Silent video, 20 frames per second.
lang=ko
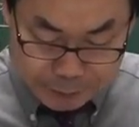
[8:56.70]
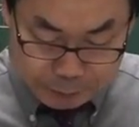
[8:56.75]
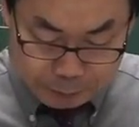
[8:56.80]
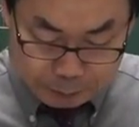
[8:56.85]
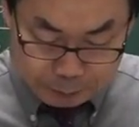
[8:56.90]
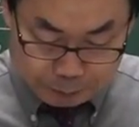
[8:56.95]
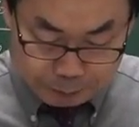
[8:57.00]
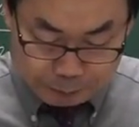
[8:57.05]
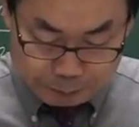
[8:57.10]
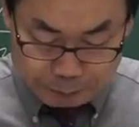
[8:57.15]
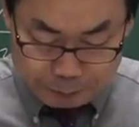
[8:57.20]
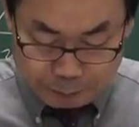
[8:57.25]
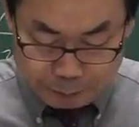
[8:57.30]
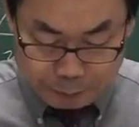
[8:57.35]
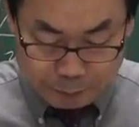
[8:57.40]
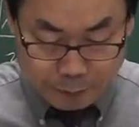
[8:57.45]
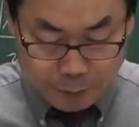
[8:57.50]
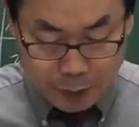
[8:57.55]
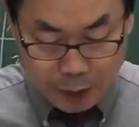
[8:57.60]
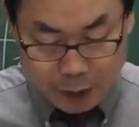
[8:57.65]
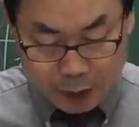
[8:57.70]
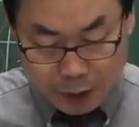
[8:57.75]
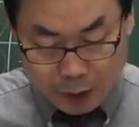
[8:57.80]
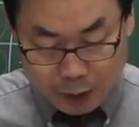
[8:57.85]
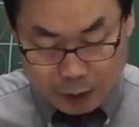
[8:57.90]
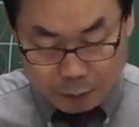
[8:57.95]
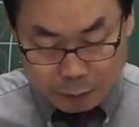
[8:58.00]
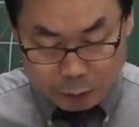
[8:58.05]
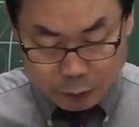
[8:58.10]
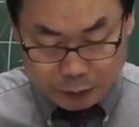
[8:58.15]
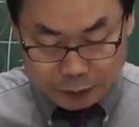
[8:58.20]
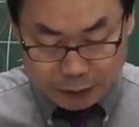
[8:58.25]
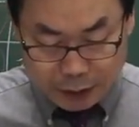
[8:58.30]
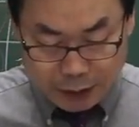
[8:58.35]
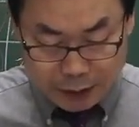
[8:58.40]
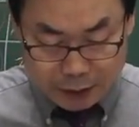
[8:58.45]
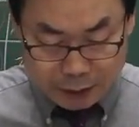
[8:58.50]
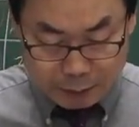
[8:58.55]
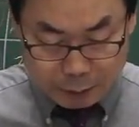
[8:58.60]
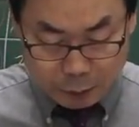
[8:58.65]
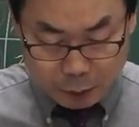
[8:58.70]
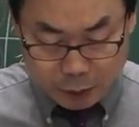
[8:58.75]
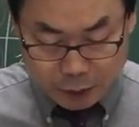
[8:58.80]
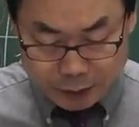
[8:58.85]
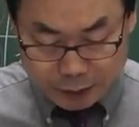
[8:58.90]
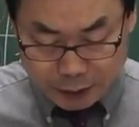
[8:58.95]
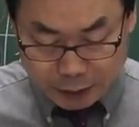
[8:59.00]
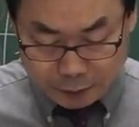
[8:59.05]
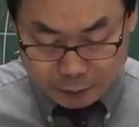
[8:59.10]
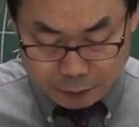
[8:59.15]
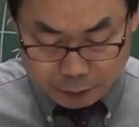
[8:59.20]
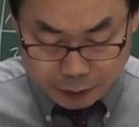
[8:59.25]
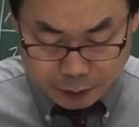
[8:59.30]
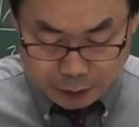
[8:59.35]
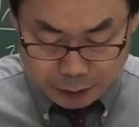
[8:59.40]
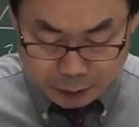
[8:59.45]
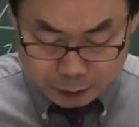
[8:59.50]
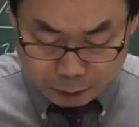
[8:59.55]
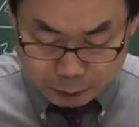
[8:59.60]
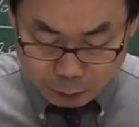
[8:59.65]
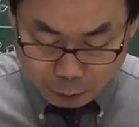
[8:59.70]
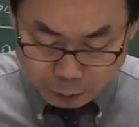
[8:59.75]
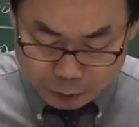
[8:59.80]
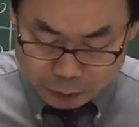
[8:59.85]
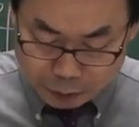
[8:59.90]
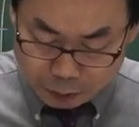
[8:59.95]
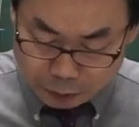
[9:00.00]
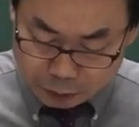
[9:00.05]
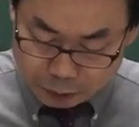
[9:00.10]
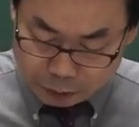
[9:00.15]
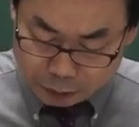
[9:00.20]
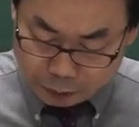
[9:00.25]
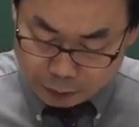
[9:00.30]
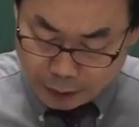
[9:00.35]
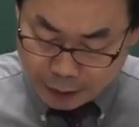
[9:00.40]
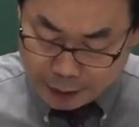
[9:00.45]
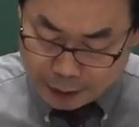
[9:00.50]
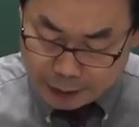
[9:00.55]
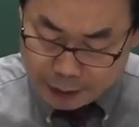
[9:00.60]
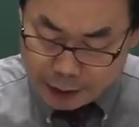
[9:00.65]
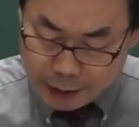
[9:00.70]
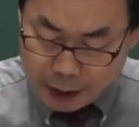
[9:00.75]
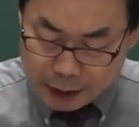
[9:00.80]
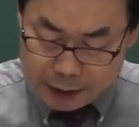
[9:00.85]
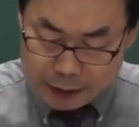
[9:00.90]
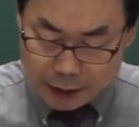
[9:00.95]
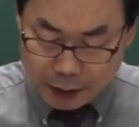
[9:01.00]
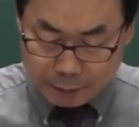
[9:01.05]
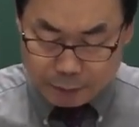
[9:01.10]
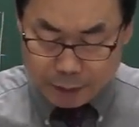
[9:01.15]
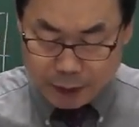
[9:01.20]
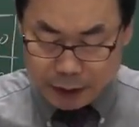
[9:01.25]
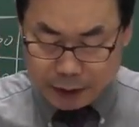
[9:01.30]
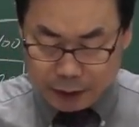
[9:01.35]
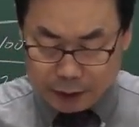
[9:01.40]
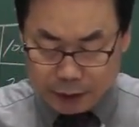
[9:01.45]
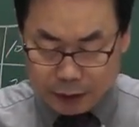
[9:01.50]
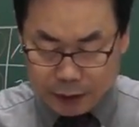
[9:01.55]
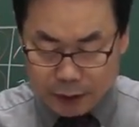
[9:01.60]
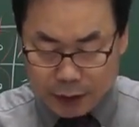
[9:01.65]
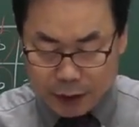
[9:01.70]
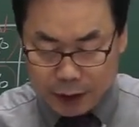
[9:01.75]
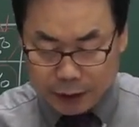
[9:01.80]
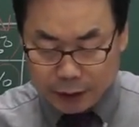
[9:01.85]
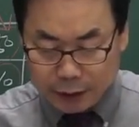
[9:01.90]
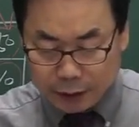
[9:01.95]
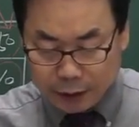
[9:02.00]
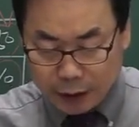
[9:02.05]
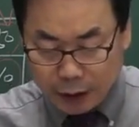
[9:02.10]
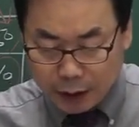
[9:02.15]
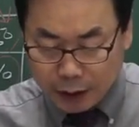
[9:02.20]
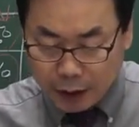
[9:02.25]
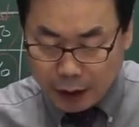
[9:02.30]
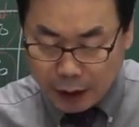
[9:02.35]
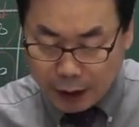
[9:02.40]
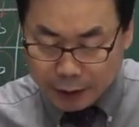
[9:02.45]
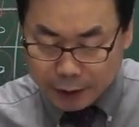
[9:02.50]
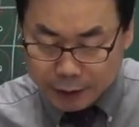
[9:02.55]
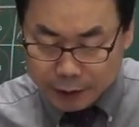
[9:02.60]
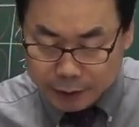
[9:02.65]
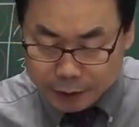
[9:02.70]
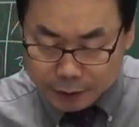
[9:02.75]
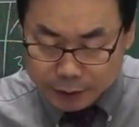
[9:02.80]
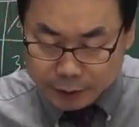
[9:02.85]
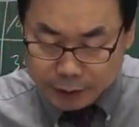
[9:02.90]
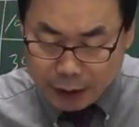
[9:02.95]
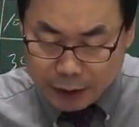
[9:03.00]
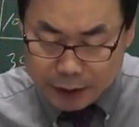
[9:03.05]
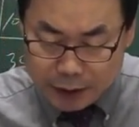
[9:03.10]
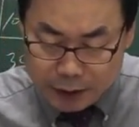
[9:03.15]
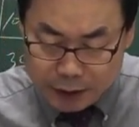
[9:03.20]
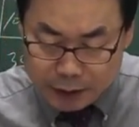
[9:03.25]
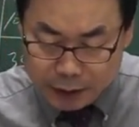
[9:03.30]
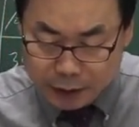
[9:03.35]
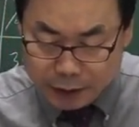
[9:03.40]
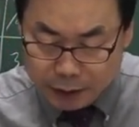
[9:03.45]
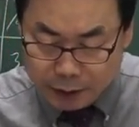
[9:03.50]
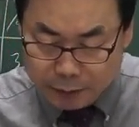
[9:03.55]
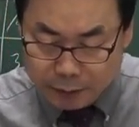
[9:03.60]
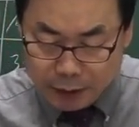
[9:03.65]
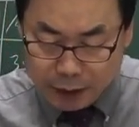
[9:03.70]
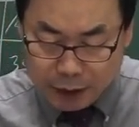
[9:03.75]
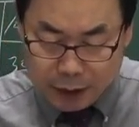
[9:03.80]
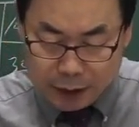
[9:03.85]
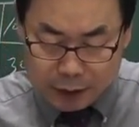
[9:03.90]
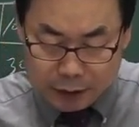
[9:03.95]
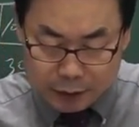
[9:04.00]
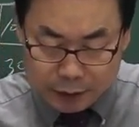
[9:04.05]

음, 물질안전보건자료는 노출에 의한 잠재적 건강 영향과 안전한 취급에 관한